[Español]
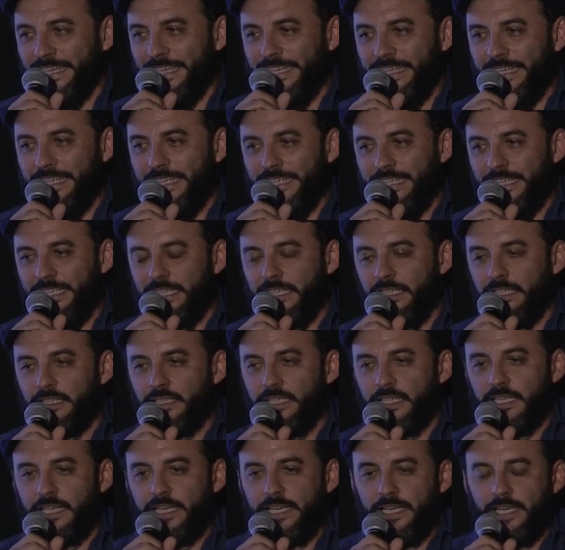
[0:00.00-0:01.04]
y
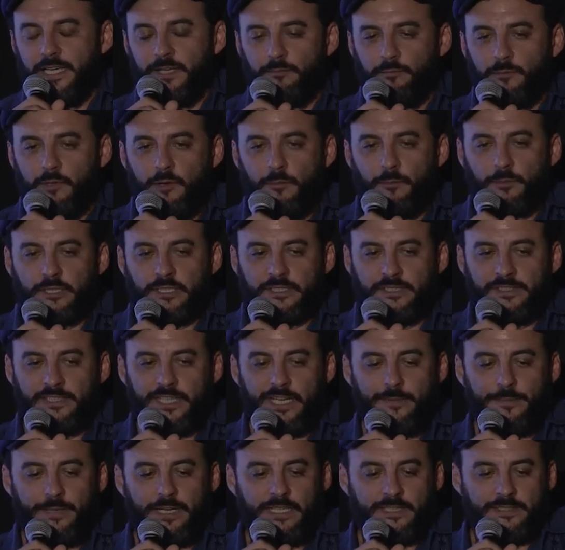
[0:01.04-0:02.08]
em, como se
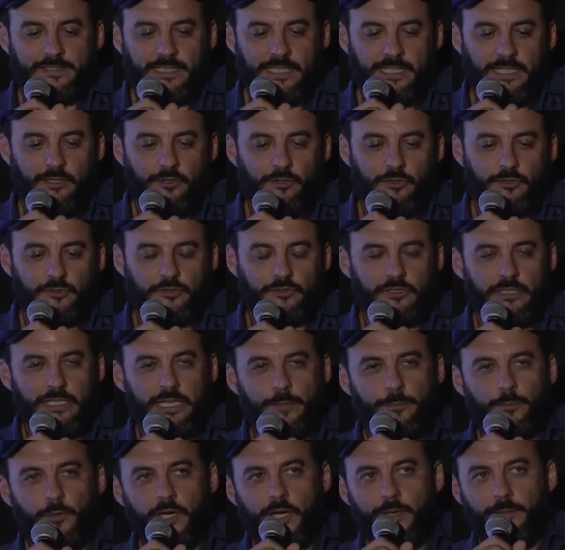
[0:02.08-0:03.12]
sienten amenazados,
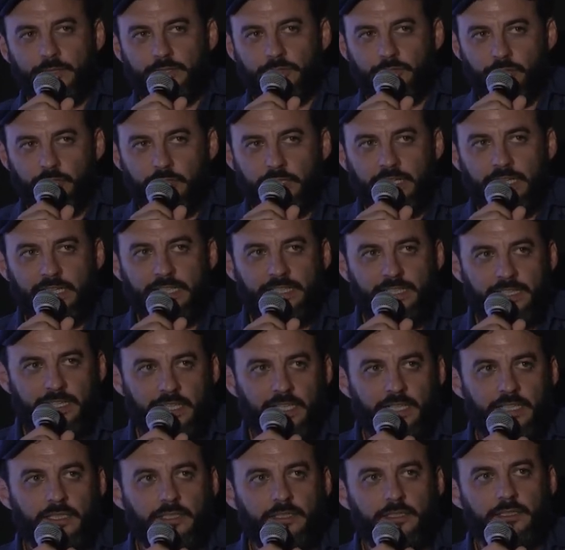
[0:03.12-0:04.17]
la programación que
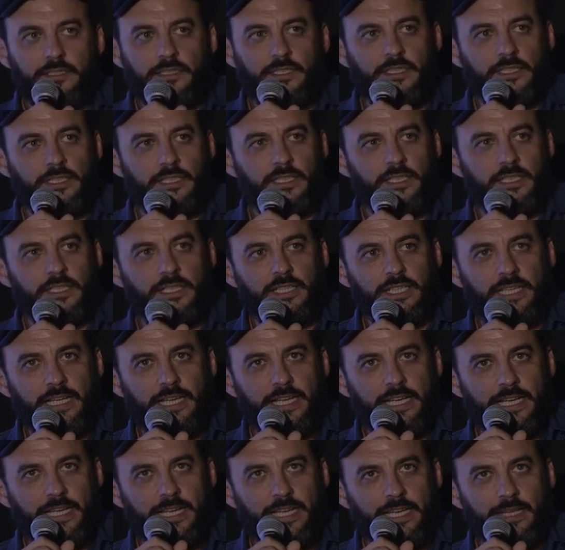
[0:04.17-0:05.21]
eligen,
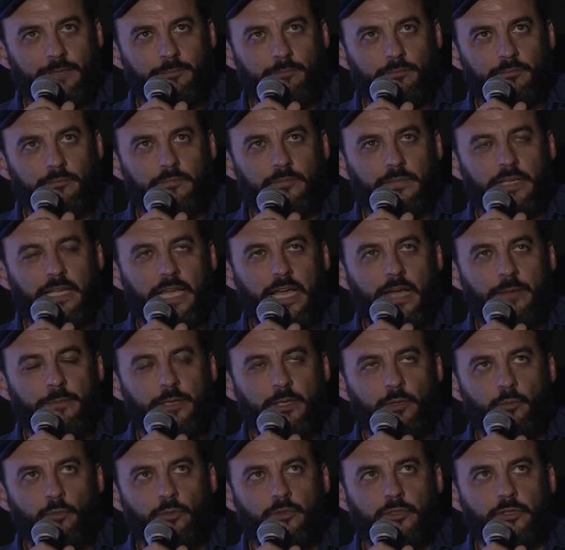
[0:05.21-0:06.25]
em, a
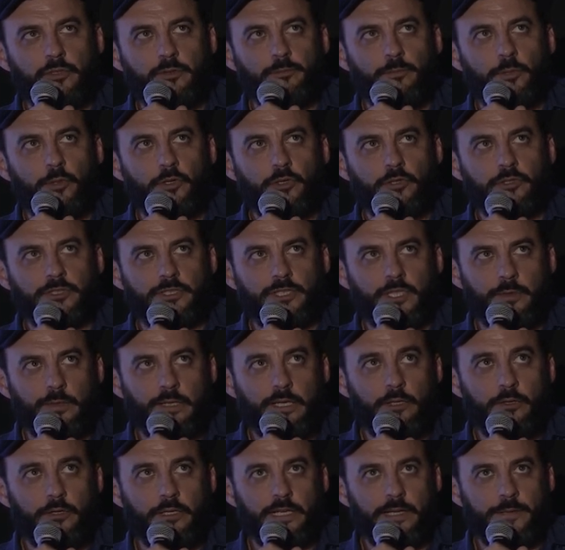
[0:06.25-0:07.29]
mi gusto, es un poco
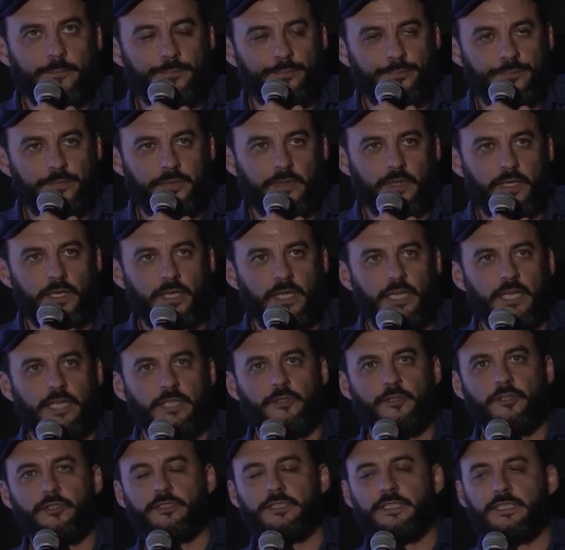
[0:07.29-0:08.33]
conservadora.
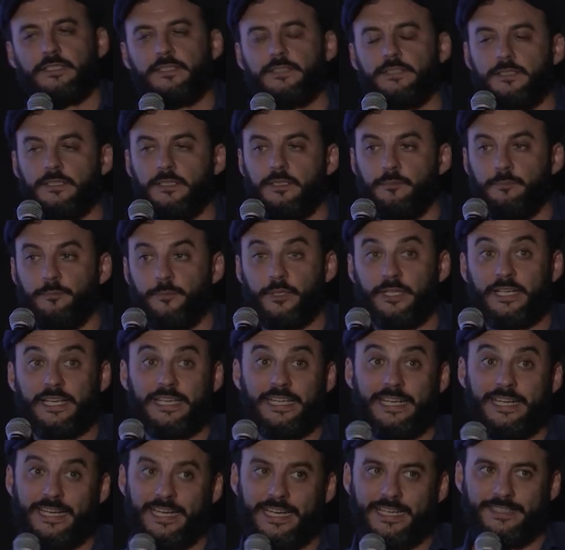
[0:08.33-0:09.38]
Entonces, porque
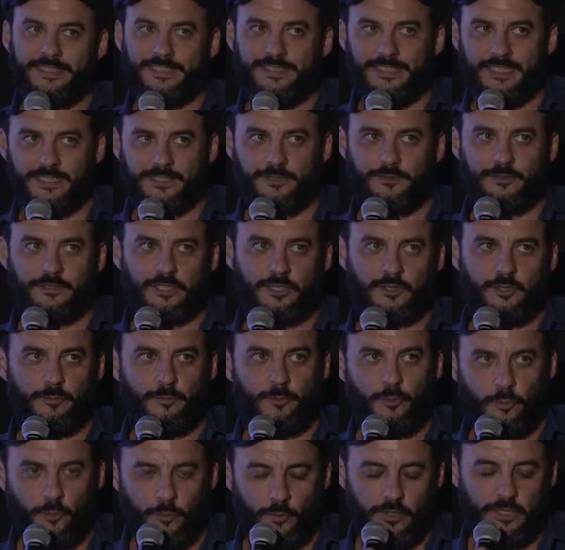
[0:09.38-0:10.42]
quieren garantizarse un cierto
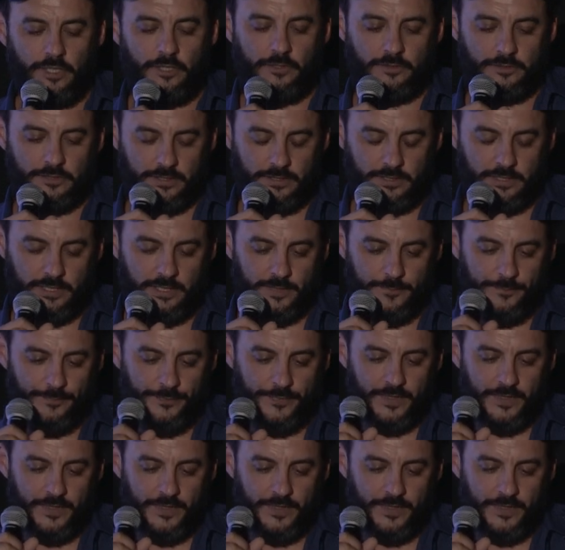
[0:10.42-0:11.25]
público, etc.